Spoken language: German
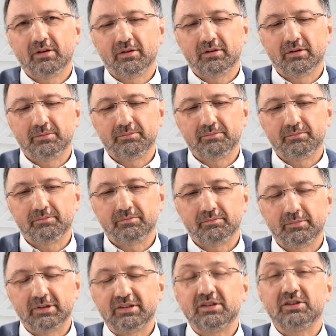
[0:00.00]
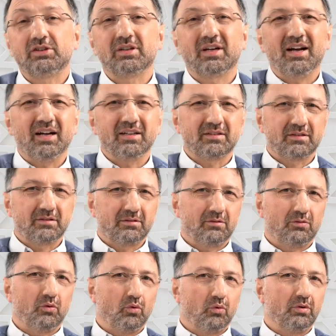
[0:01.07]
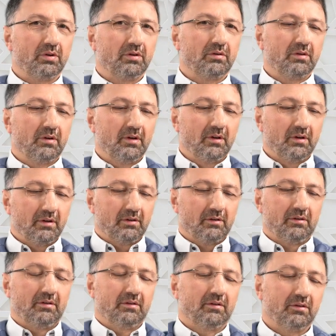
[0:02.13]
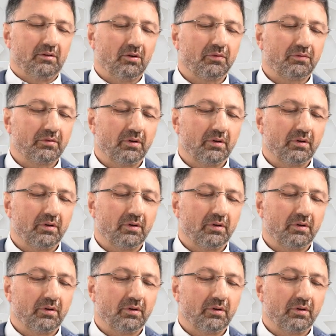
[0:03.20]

ähm, medizinischen Rat holen. Und Oft, die